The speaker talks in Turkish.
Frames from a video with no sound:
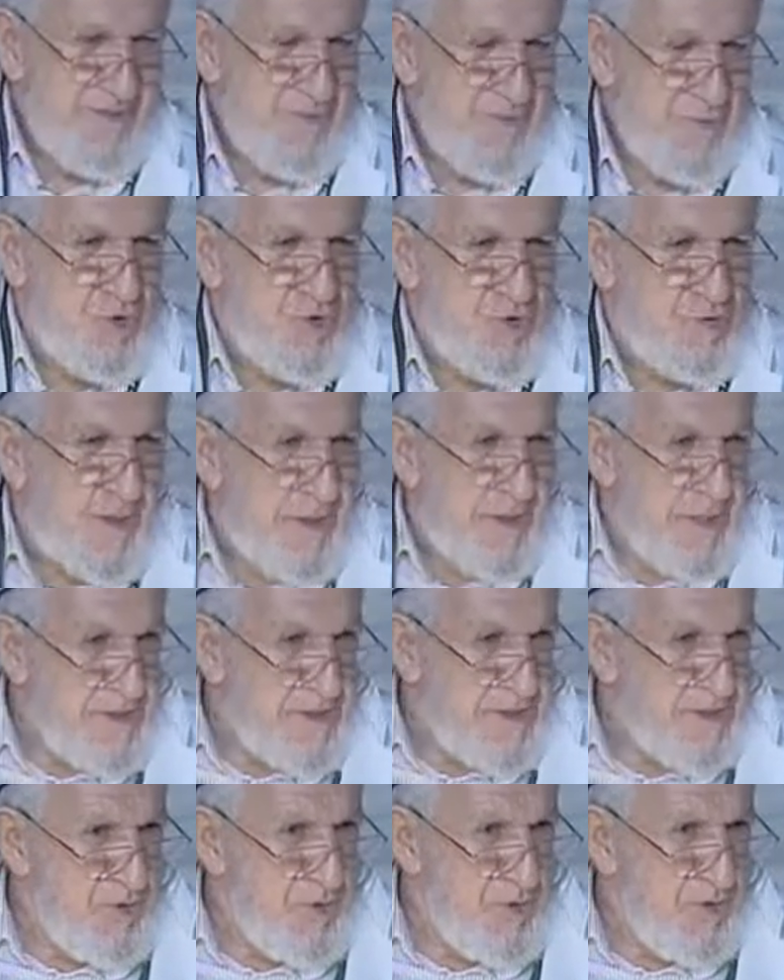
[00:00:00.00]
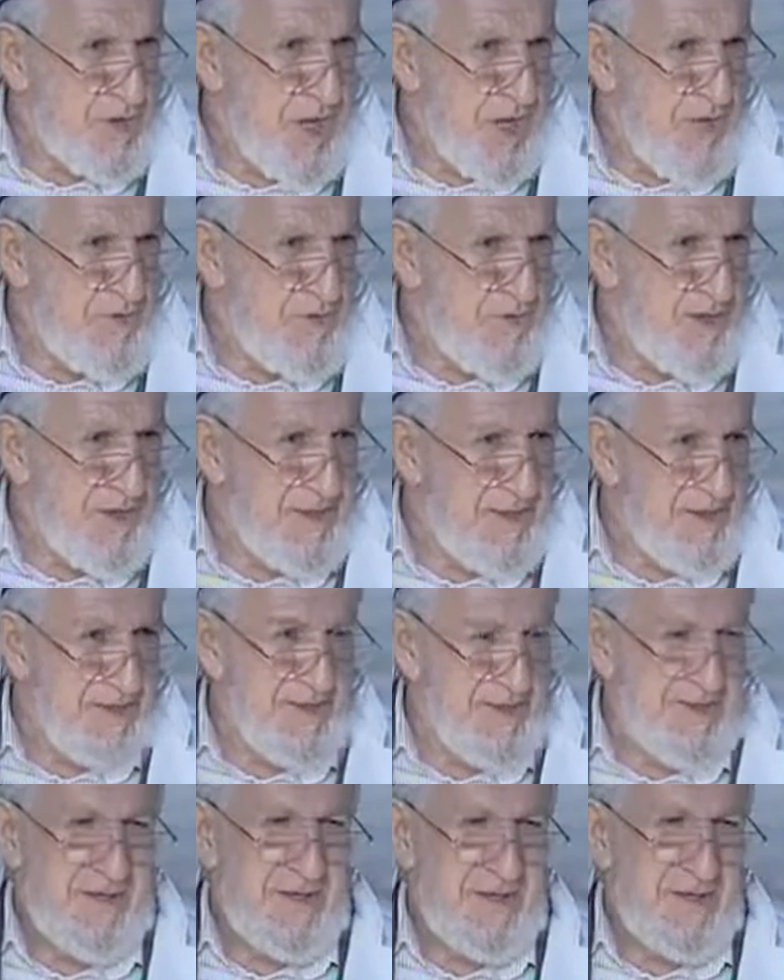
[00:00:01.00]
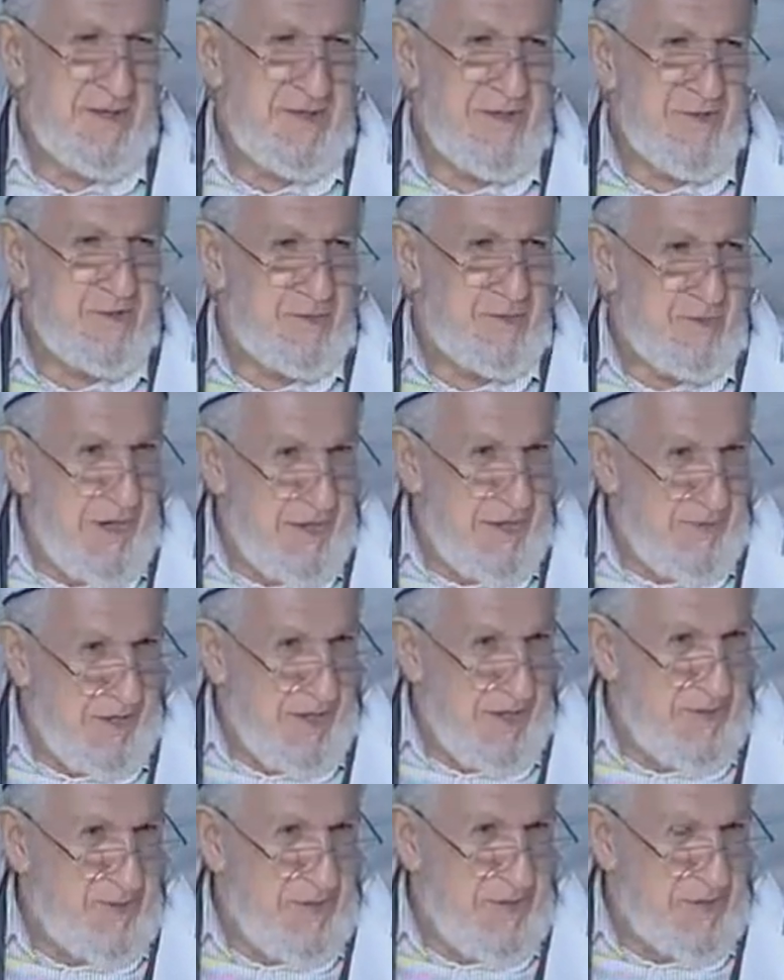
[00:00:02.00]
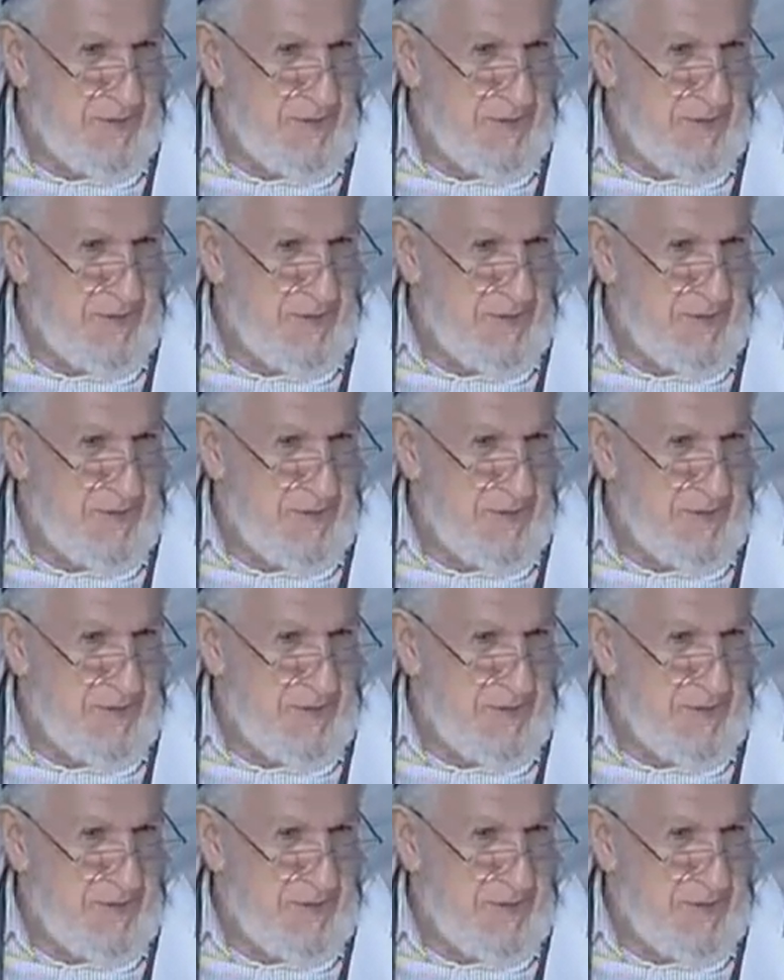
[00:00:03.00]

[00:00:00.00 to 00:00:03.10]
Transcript: Müslümanla sığmıyor camiye. Cuma-i bayramına